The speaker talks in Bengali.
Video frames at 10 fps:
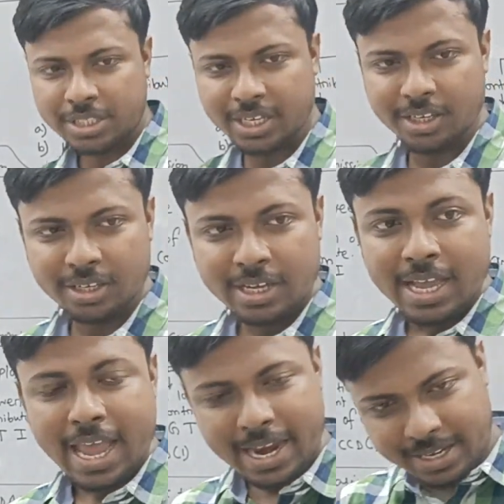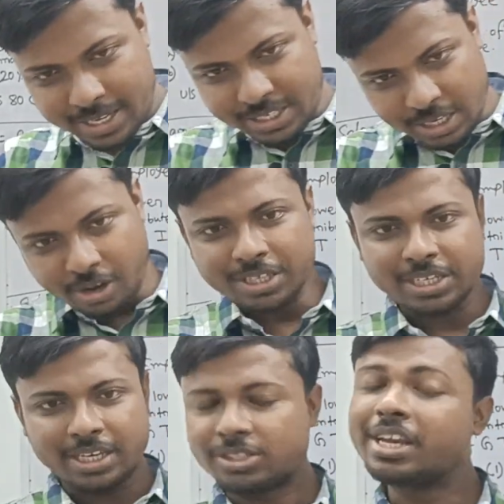হয়েছে এইটটি জি
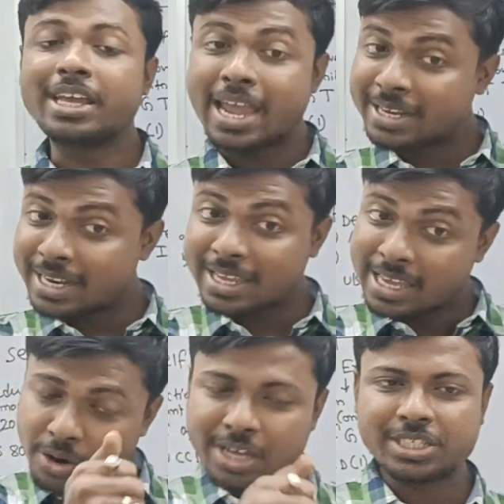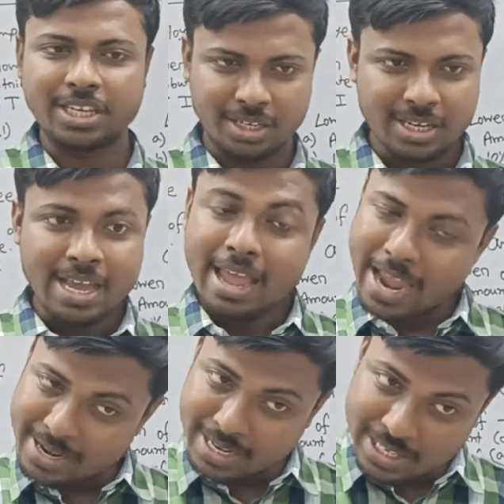হয়েছে সরি এইটটি ই হয়েছে
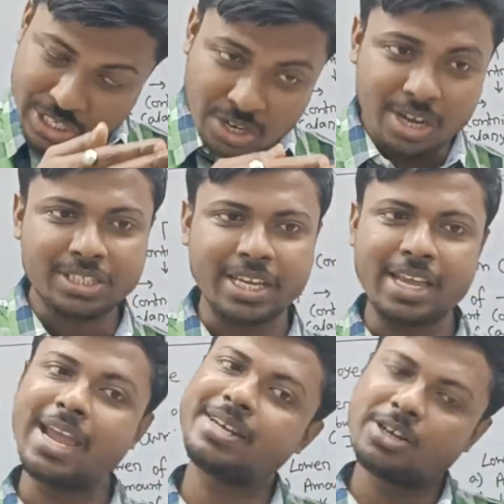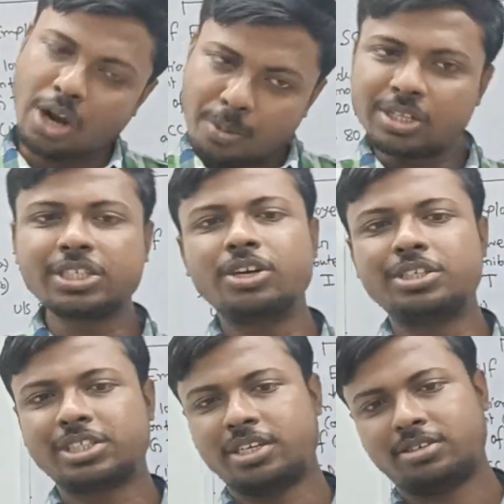এইটটি জি হয়েছে এইটটি ডবল জি
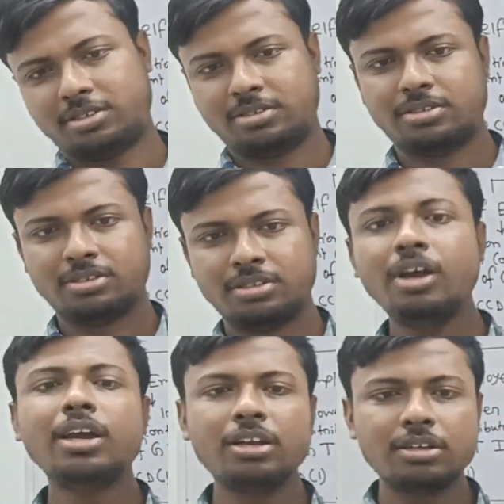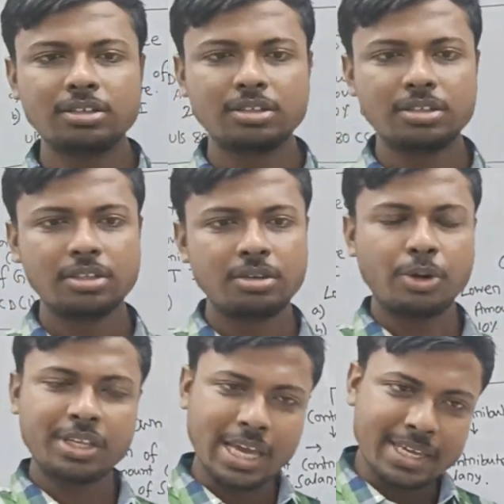হয়েছে হয়ে গেল
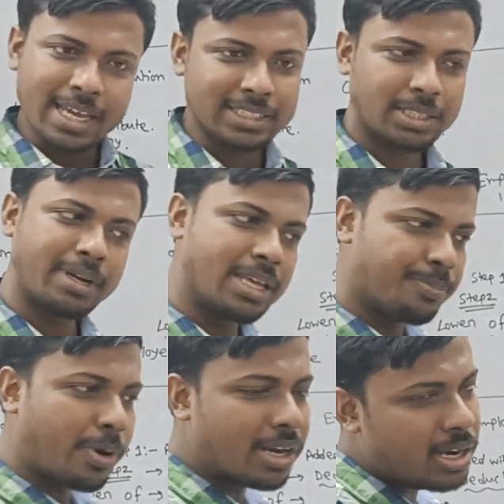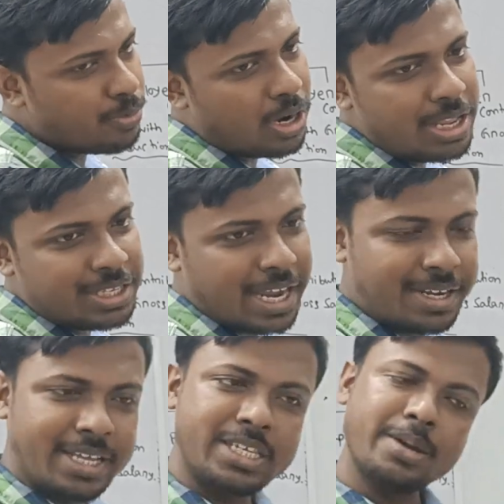পরীক্ষায় কি আসতে পারে ইম্পর্টেন্ট আমি বলে দিয়েছি
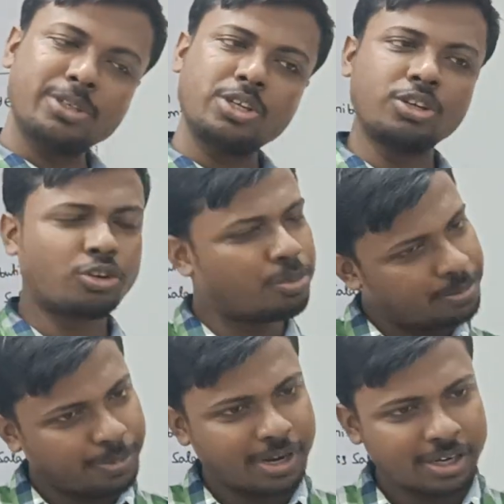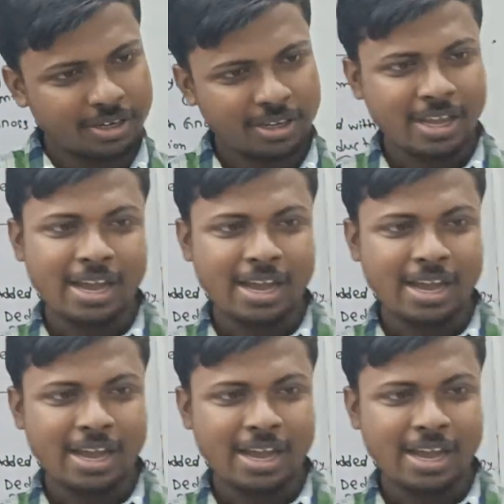এইটটি জি বছরের জন্য খুবই ইম্পর্টেন্ট